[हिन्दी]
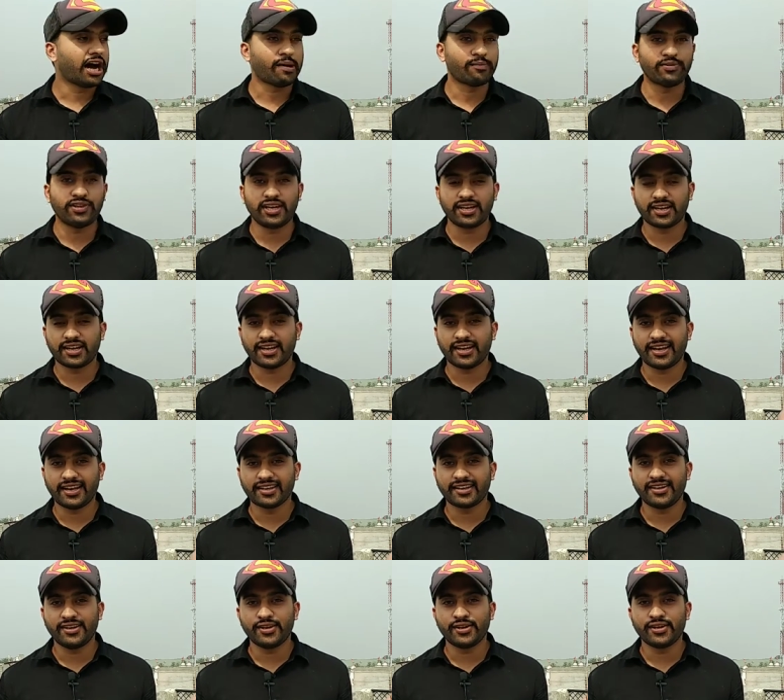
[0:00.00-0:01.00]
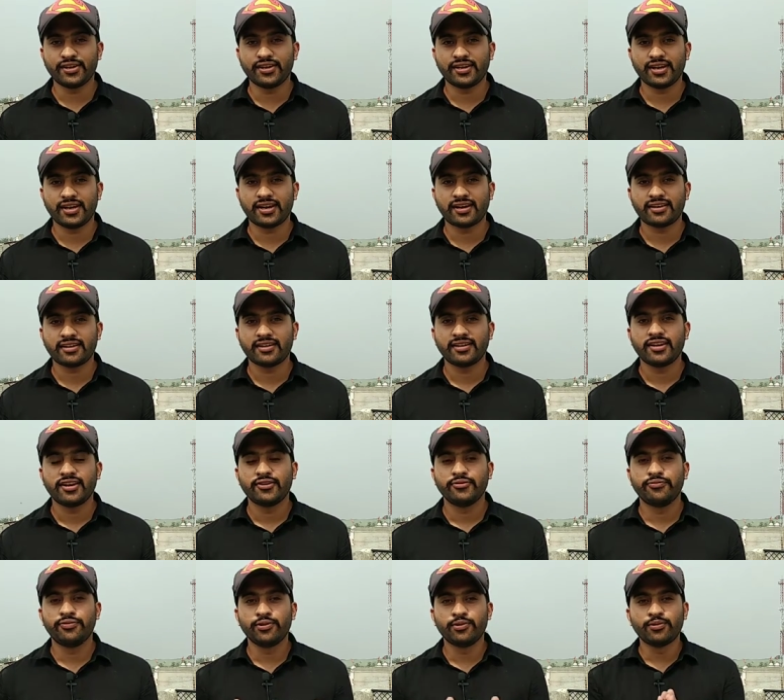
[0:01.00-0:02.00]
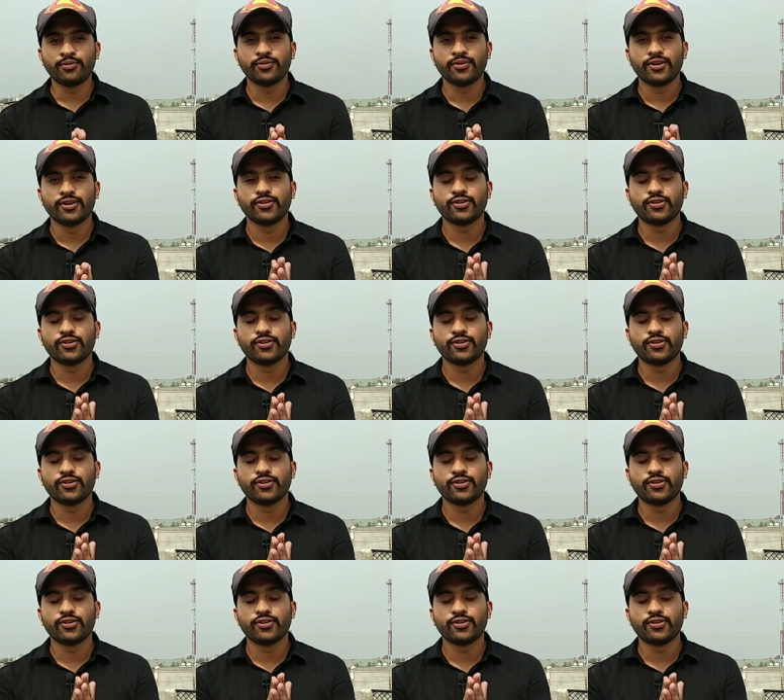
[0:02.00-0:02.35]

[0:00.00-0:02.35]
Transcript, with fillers: आप देख रहे हैं एक नया व्यू